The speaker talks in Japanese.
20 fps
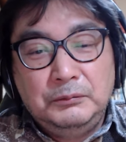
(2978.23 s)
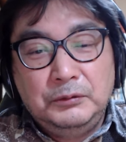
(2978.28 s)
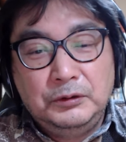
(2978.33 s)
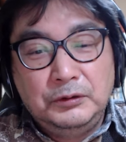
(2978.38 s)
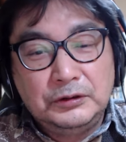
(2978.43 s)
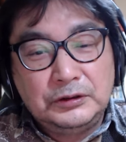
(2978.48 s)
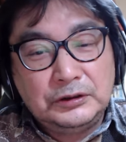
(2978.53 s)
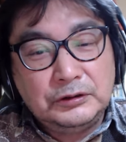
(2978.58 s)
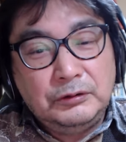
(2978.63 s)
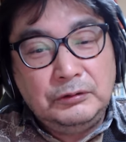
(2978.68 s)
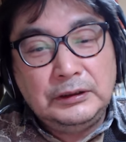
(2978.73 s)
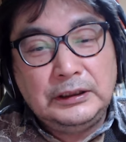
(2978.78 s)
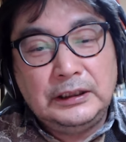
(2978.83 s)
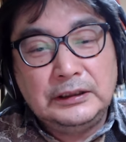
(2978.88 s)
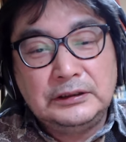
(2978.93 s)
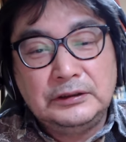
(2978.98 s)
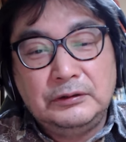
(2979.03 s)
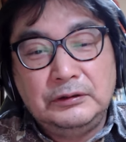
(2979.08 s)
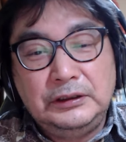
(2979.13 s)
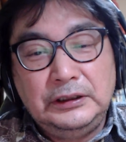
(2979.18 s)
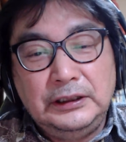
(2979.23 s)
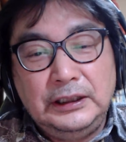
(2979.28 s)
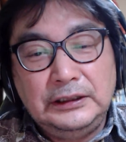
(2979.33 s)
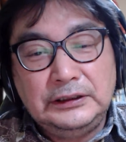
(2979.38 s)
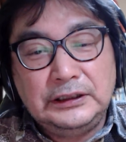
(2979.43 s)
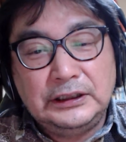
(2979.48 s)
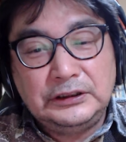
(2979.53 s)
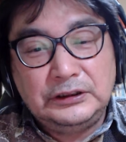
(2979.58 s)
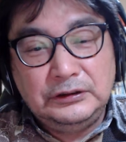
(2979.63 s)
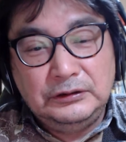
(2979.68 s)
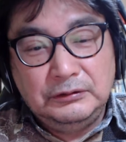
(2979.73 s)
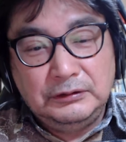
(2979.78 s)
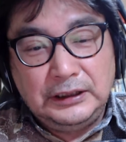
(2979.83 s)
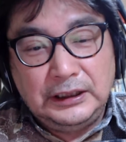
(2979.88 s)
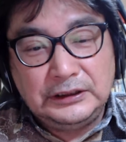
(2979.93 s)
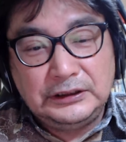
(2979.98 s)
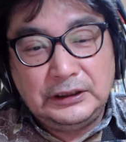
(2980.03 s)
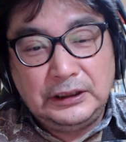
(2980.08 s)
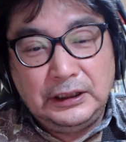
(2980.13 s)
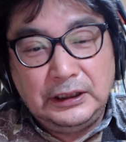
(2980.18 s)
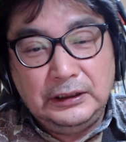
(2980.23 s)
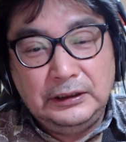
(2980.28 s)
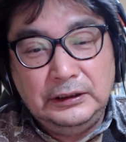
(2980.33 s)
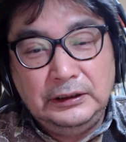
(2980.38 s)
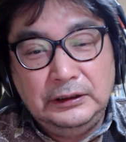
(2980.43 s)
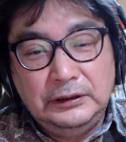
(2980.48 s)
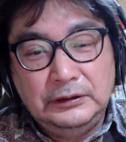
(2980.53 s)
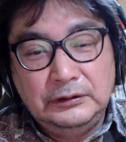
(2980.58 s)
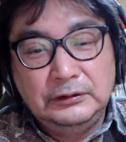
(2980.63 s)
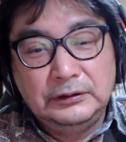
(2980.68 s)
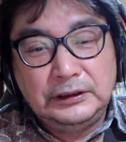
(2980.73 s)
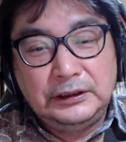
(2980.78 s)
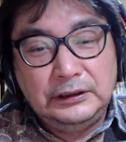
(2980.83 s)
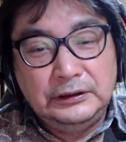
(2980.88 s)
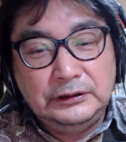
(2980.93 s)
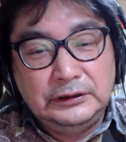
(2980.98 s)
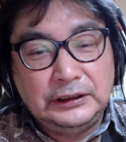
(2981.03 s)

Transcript: ものすごい数の被害者数を出している